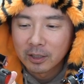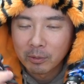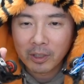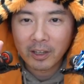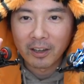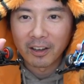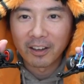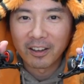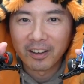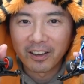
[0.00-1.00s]
でもなんか
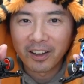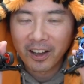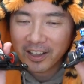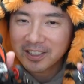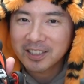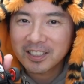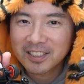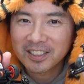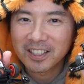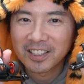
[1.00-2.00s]
発射
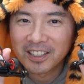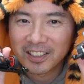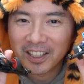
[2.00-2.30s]
して